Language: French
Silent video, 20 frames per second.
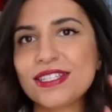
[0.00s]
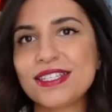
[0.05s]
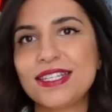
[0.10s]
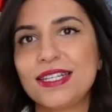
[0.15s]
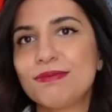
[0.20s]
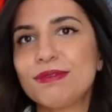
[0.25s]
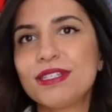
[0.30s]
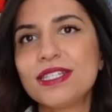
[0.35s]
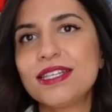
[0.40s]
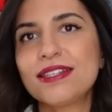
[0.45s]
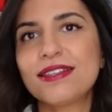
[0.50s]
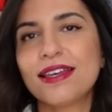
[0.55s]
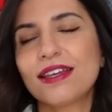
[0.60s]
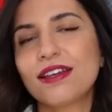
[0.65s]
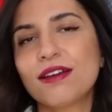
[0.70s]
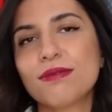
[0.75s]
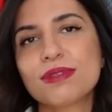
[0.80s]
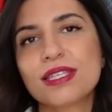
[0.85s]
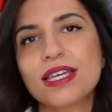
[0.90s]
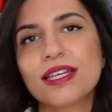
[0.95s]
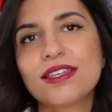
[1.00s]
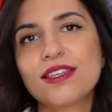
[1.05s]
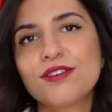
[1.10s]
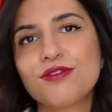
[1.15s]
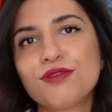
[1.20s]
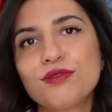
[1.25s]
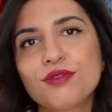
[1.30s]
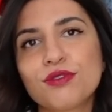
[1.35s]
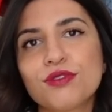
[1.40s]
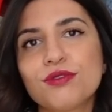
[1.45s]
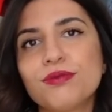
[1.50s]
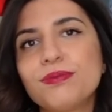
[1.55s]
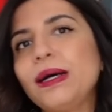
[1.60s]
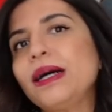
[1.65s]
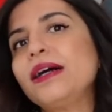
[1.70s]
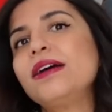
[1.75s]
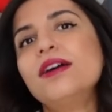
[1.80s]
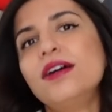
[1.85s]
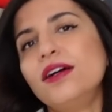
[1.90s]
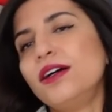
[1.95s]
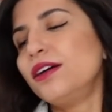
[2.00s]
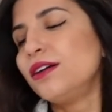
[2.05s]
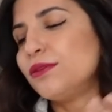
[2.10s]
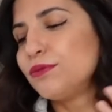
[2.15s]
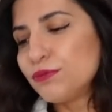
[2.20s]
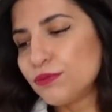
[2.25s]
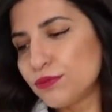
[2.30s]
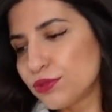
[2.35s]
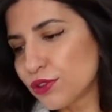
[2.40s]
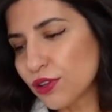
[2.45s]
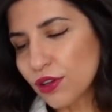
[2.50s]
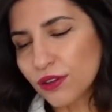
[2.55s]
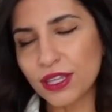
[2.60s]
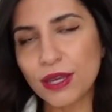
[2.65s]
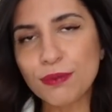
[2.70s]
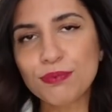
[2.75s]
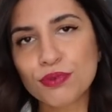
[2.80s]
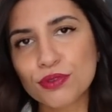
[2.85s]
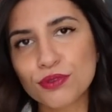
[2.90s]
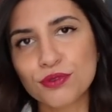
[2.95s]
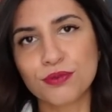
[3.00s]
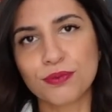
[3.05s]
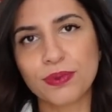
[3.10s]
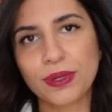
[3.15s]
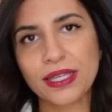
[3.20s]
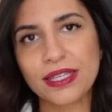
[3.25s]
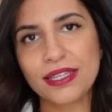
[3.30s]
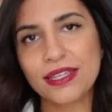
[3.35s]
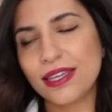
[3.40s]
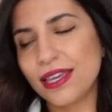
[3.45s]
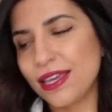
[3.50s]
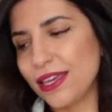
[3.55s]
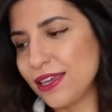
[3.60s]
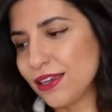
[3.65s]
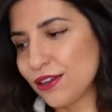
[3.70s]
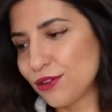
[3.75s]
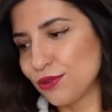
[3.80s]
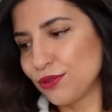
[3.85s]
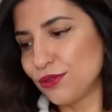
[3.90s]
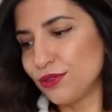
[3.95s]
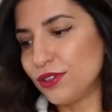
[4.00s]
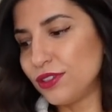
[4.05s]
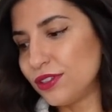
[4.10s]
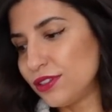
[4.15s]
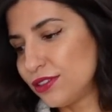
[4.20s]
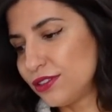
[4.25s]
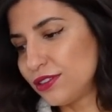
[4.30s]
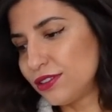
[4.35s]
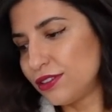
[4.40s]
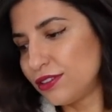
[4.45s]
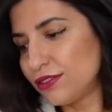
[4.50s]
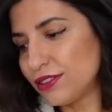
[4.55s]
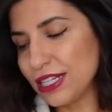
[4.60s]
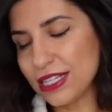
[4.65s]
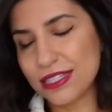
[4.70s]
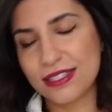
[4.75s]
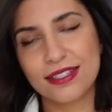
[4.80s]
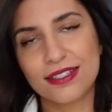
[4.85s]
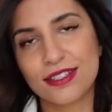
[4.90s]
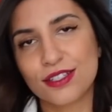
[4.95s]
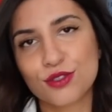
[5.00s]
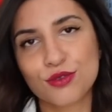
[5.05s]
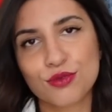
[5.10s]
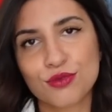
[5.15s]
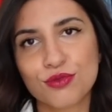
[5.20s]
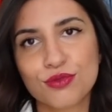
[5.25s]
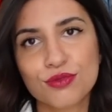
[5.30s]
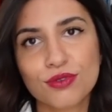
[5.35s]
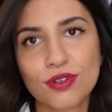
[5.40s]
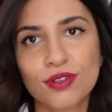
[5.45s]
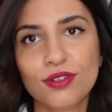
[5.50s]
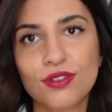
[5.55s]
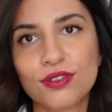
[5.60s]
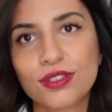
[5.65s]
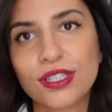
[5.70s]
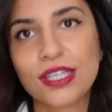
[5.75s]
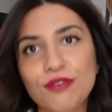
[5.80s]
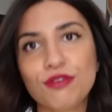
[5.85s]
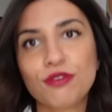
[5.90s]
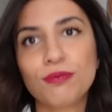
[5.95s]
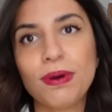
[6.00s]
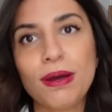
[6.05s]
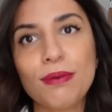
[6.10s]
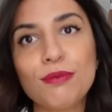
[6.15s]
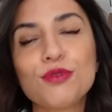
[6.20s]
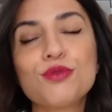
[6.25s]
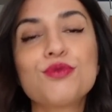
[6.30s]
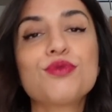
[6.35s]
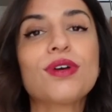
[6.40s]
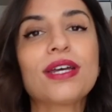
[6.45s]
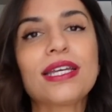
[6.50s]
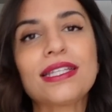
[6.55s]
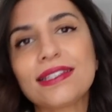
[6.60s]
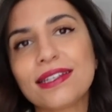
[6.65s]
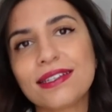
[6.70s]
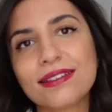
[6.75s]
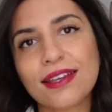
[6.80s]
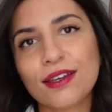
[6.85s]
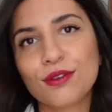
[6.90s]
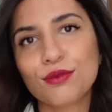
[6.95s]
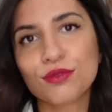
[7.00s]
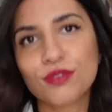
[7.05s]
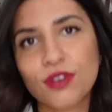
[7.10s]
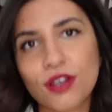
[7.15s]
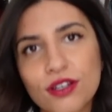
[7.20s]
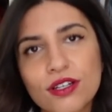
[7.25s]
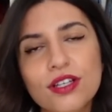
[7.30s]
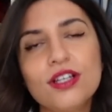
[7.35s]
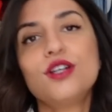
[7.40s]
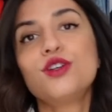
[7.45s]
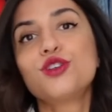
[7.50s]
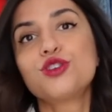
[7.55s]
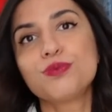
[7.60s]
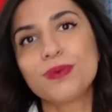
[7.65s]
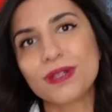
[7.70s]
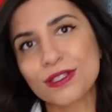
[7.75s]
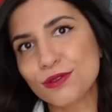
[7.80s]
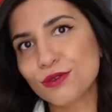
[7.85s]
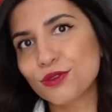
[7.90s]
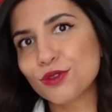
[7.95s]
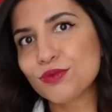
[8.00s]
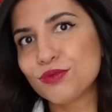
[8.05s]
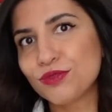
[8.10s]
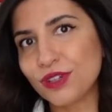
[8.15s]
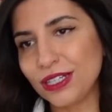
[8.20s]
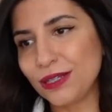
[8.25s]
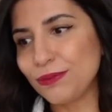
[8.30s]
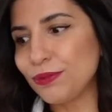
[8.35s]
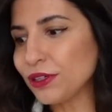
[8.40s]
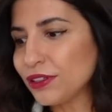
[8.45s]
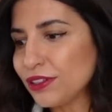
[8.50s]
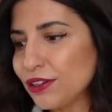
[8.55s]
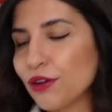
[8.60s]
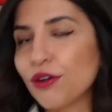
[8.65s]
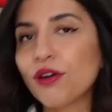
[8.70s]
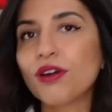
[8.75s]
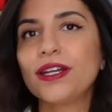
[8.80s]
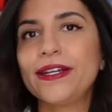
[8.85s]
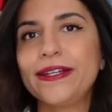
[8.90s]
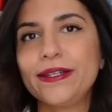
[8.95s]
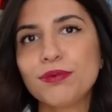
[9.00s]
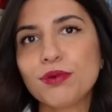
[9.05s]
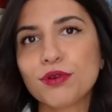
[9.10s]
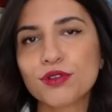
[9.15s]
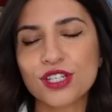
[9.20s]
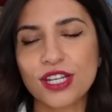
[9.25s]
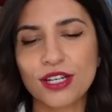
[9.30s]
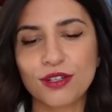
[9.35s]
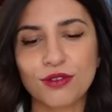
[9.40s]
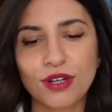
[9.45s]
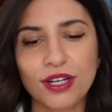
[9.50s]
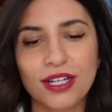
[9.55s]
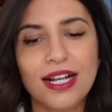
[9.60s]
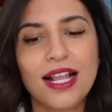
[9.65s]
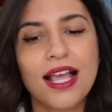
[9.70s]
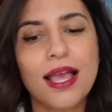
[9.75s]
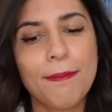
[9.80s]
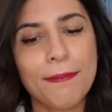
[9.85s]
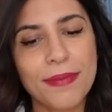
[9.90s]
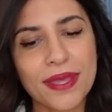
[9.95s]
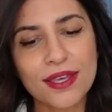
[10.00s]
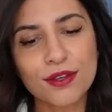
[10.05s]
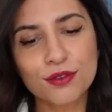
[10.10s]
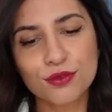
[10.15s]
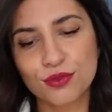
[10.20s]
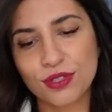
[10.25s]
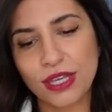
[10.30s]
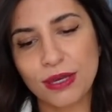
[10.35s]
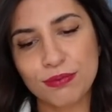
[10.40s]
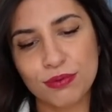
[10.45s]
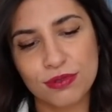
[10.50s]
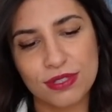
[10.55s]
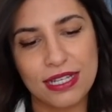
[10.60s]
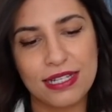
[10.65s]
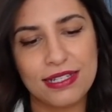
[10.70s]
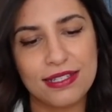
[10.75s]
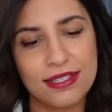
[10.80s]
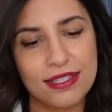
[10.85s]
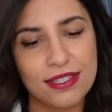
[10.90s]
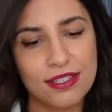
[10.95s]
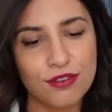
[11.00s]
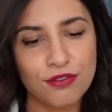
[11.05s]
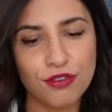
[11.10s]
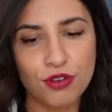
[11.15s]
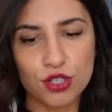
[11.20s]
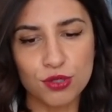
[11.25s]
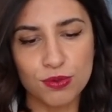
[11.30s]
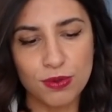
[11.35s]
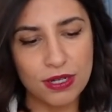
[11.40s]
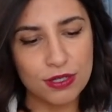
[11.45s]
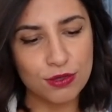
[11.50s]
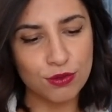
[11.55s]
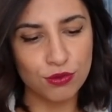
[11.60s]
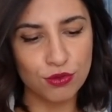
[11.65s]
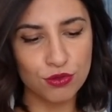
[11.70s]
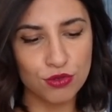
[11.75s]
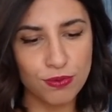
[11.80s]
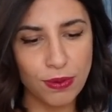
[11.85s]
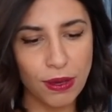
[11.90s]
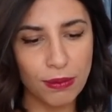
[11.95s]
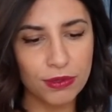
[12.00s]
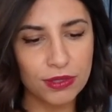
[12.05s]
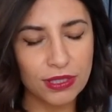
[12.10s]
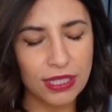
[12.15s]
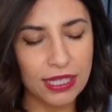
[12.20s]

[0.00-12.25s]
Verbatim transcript: c'est les petits détails comme ça qui font que, bah, en a pour ton prix et que euh, voilà, c'est des chaussures euh, vont pas me durer très très longtemps. Je suis pas sûre de pouvoir les porter encore l'année prochaine quoi. Mais en tout cas pour celles-ci, franchement elles sont de super bonne